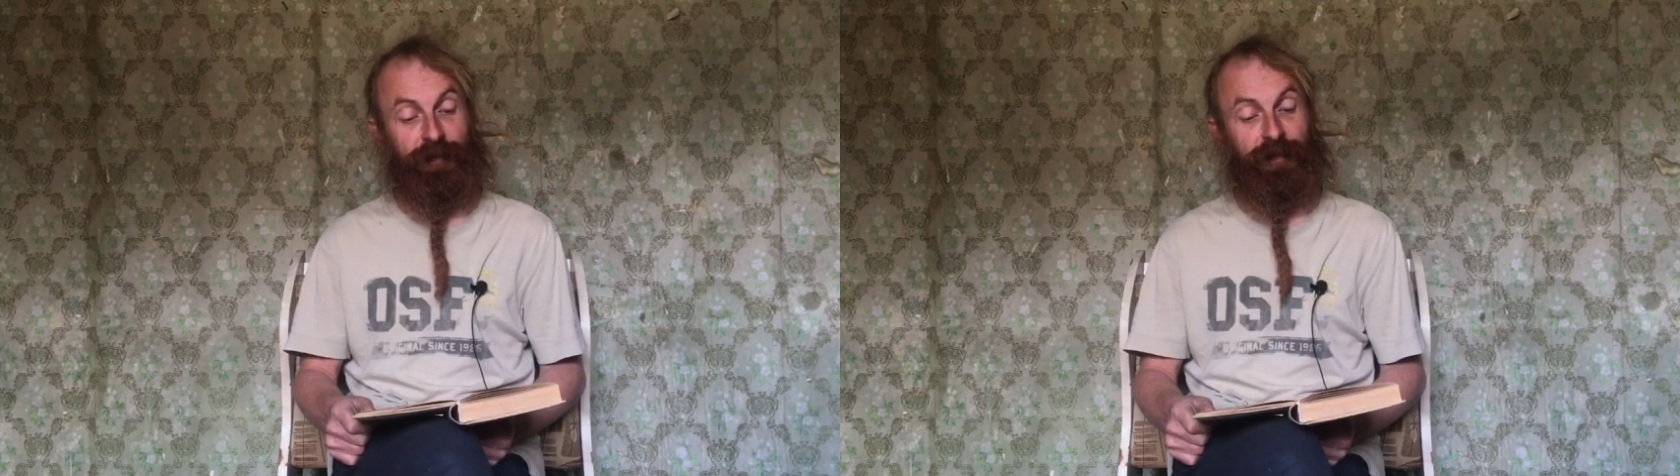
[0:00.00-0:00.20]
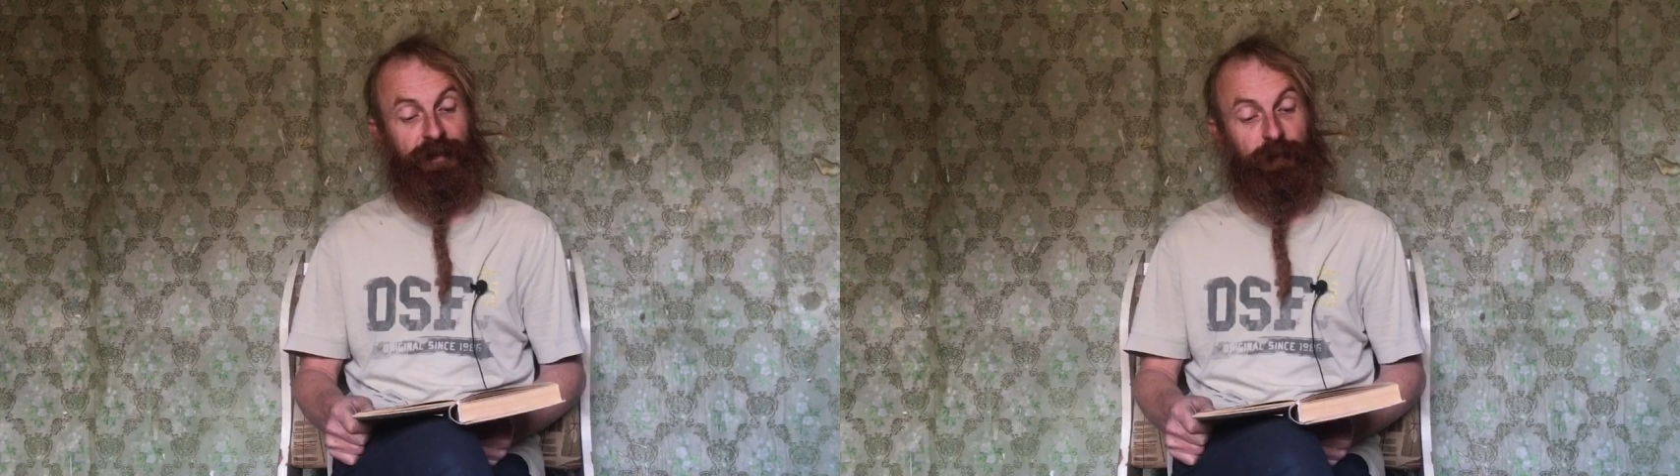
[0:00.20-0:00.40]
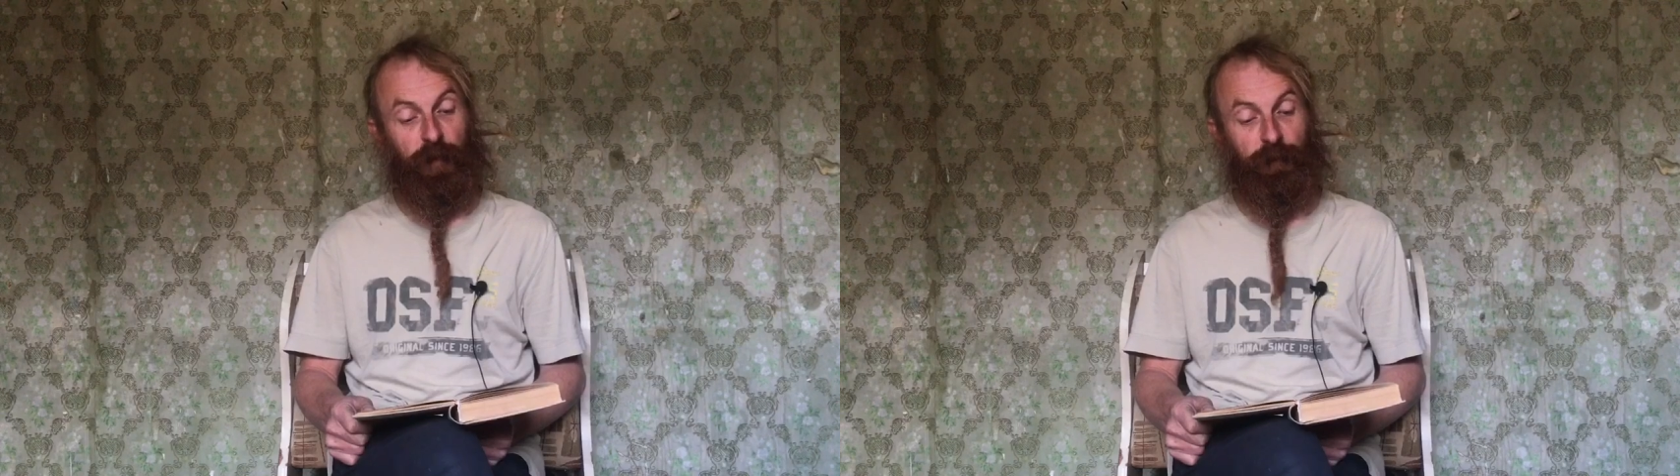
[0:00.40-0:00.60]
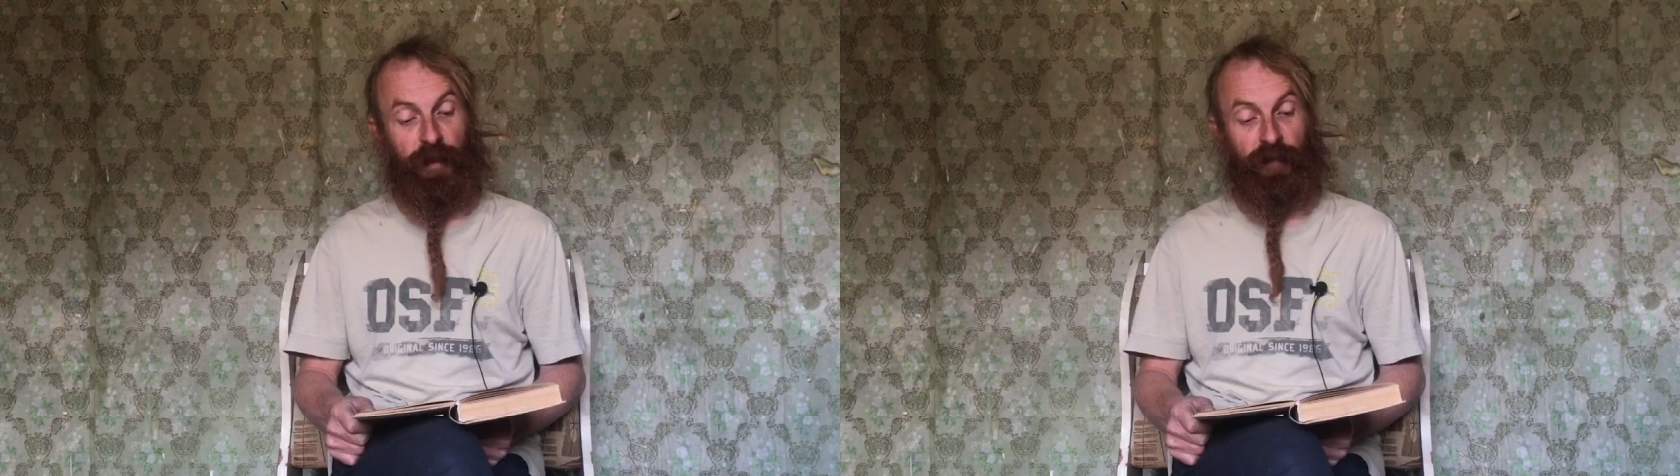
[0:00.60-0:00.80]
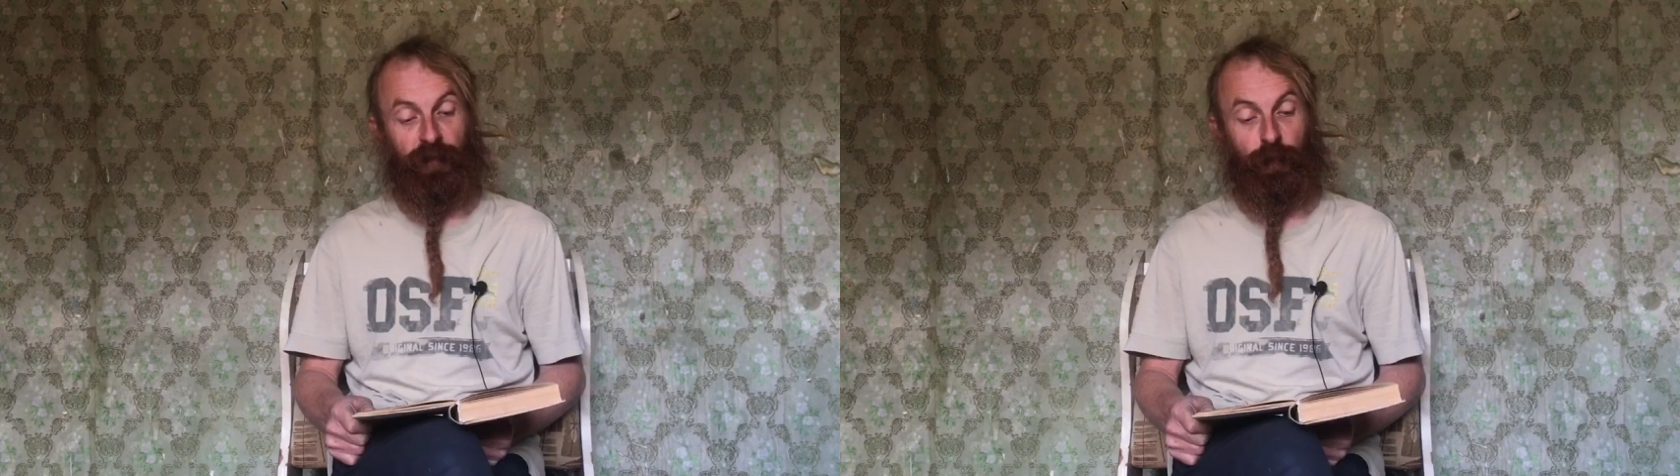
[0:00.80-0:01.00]
так тебе
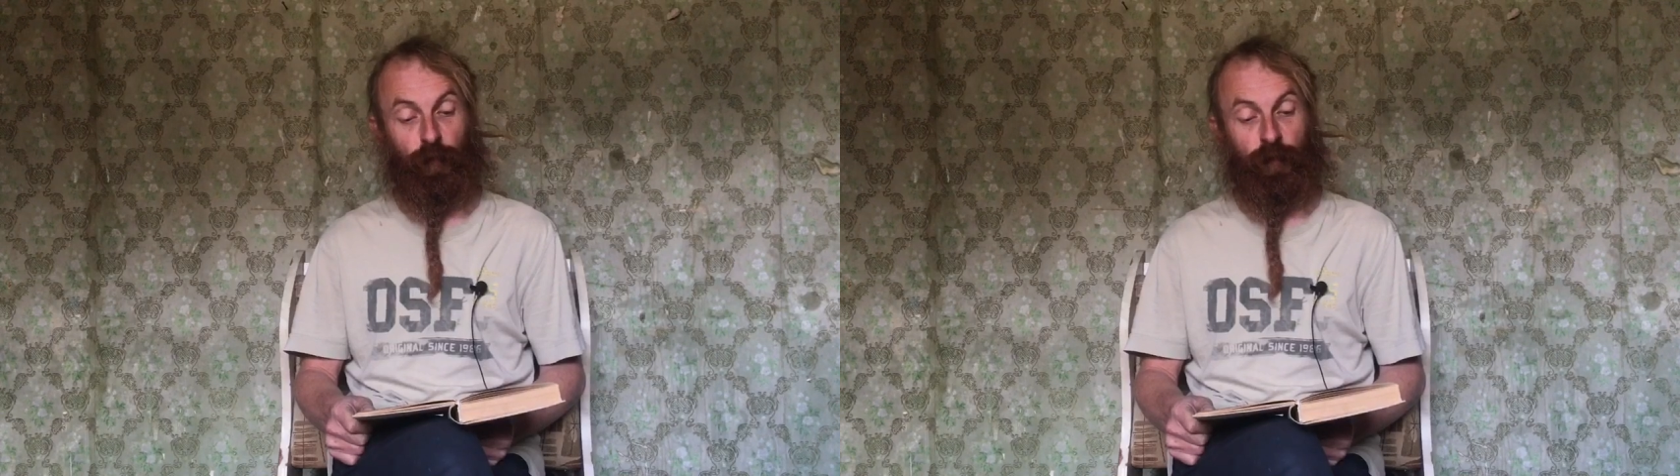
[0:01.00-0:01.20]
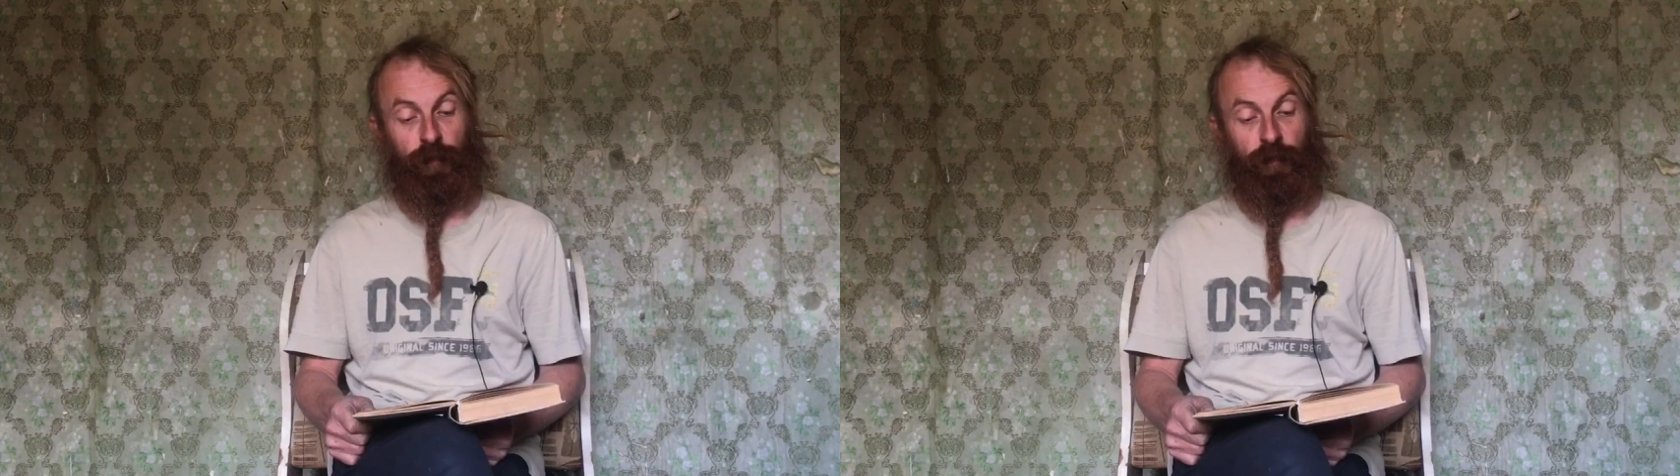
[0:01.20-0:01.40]
первому.